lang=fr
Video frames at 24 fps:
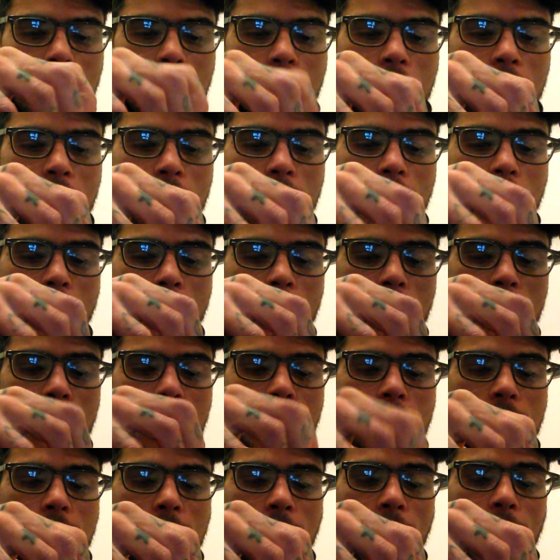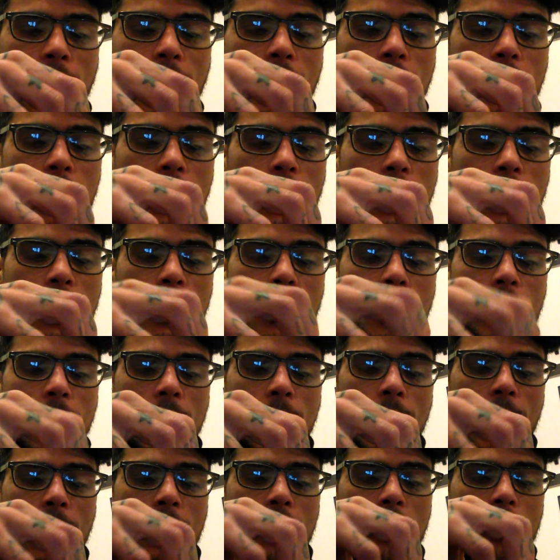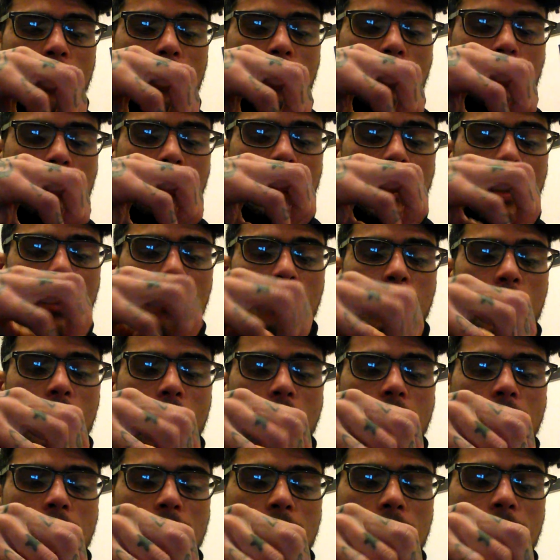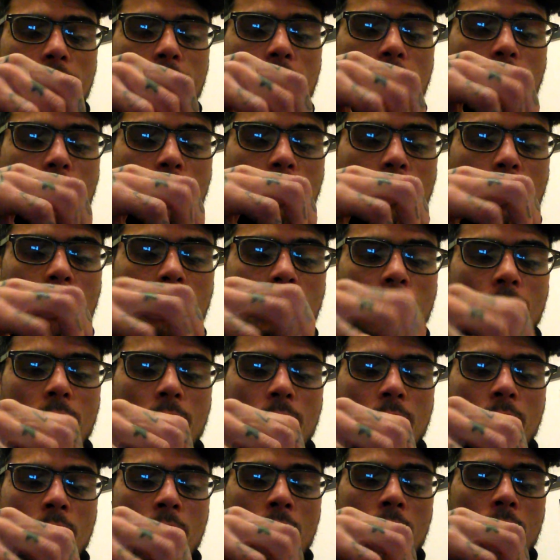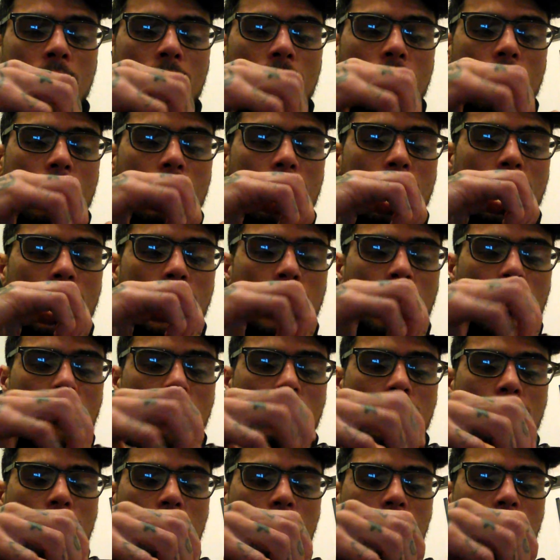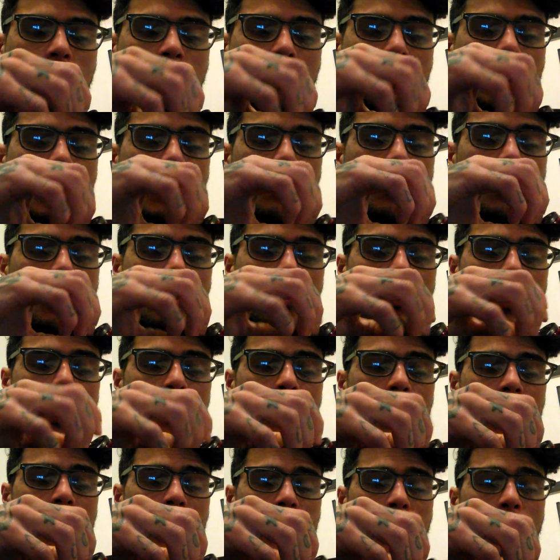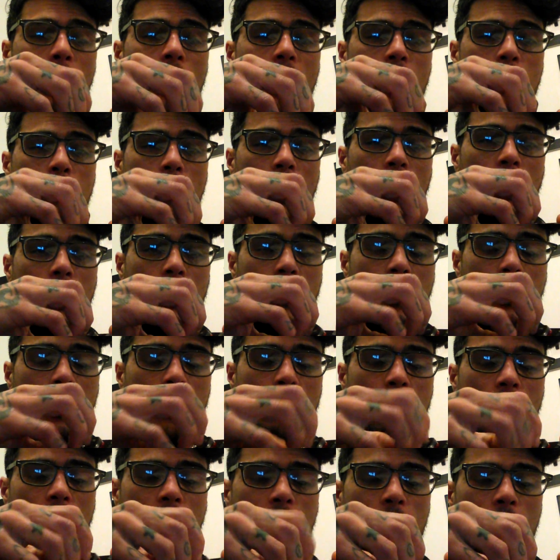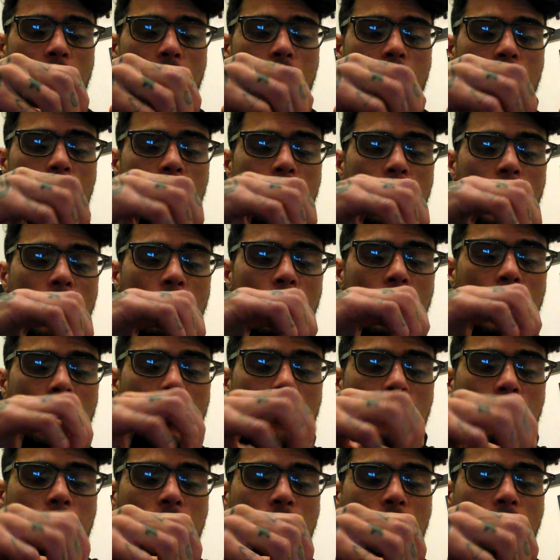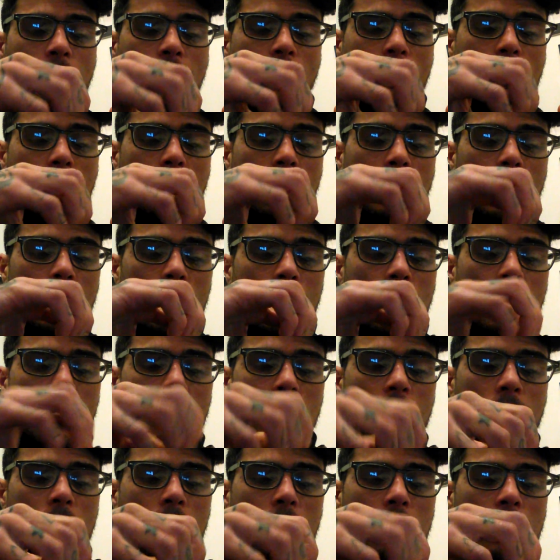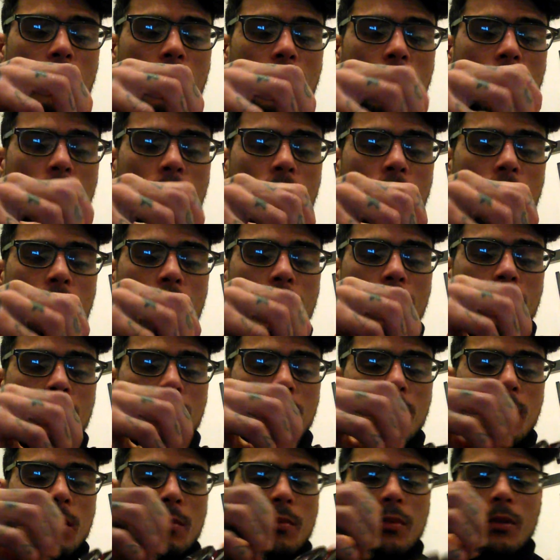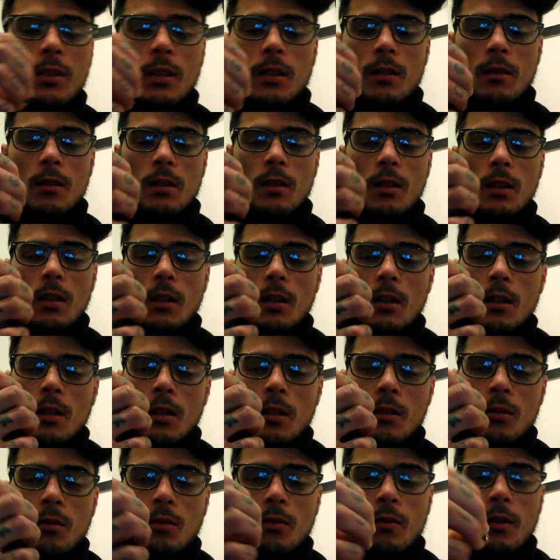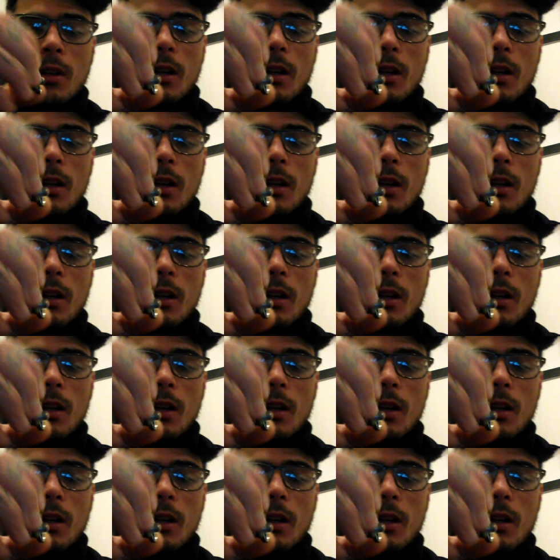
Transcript: qui, qui se crée euh, entre la boxe et la Voilà. Donc c'est plutôt pas mal, ça marche bien. Sincèrement, ça marche super bien. Euh, allez, des toi putain. Donc